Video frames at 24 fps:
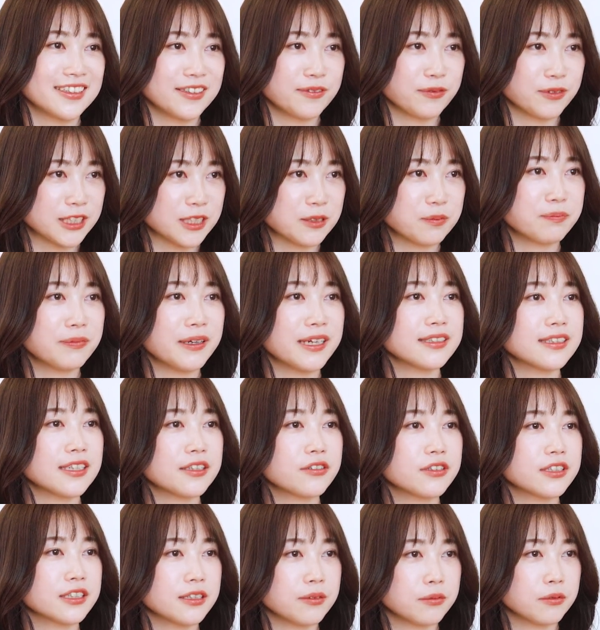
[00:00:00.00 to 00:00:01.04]
失敗したと
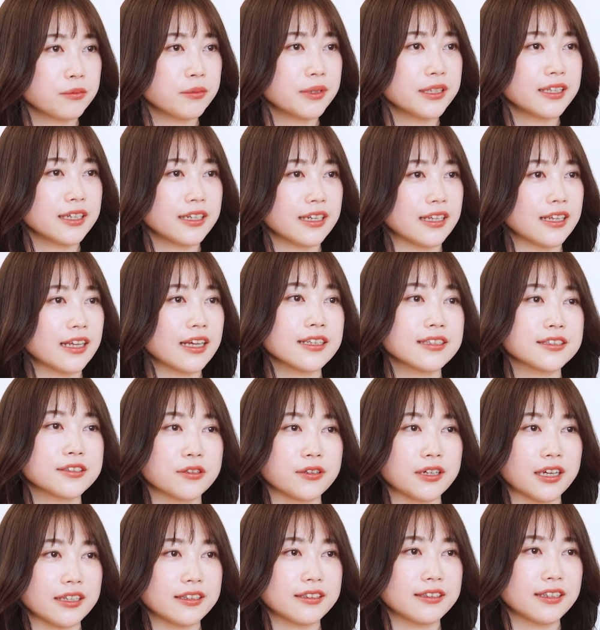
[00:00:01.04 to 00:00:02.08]
してもみんなで
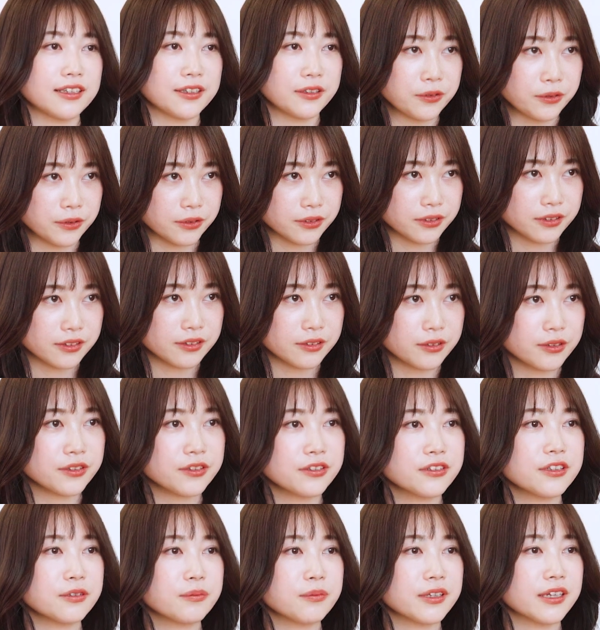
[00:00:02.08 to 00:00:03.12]
ナイストライって言おうとい
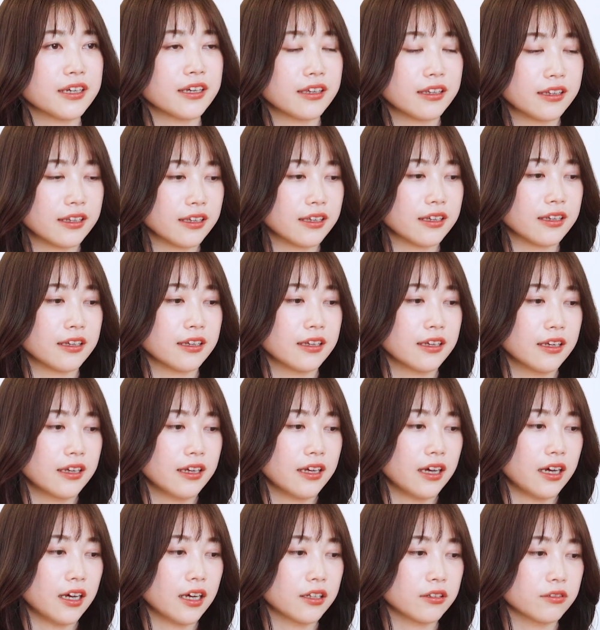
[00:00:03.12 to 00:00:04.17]
う意味合いで
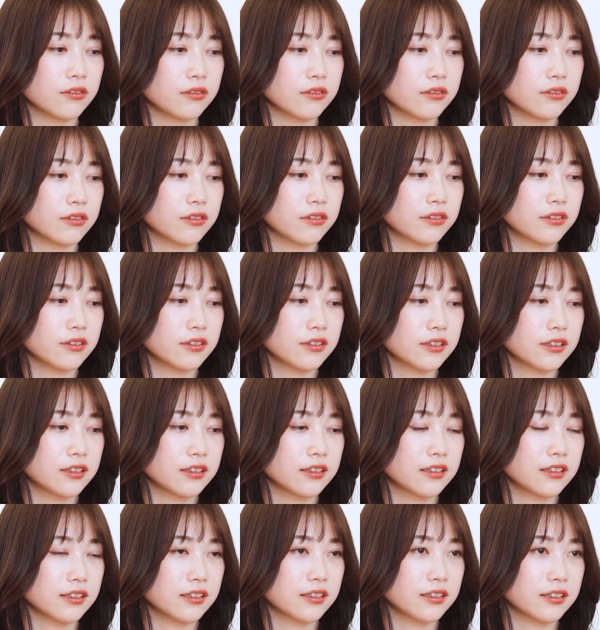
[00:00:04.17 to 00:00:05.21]
あの
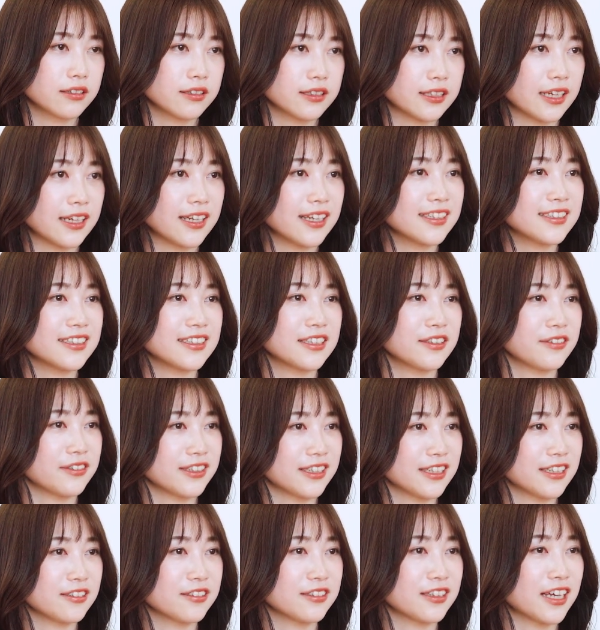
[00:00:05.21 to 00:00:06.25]
チャレンジではな
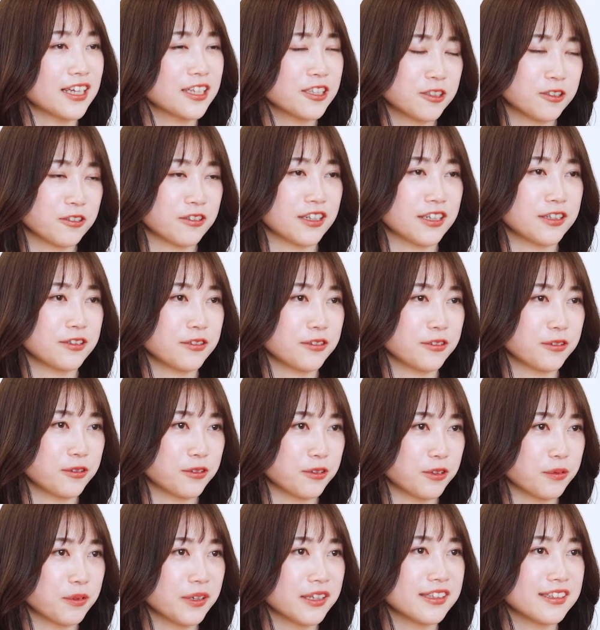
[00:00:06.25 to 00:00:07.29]
くナイストライという言
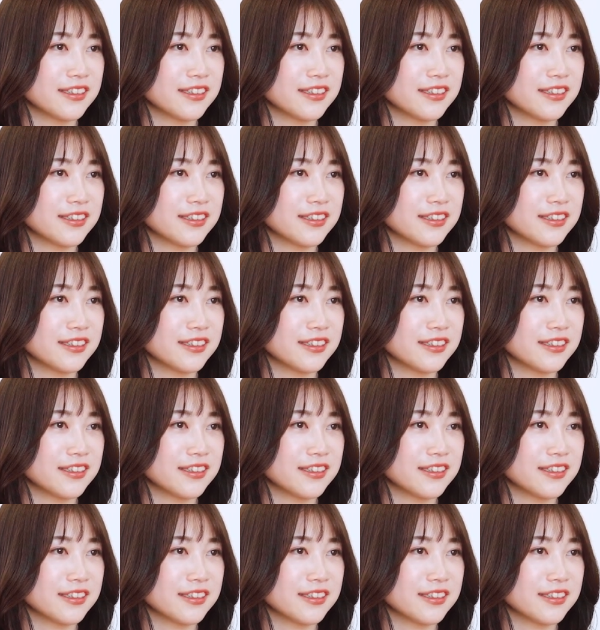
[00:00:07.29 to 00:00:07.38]
葉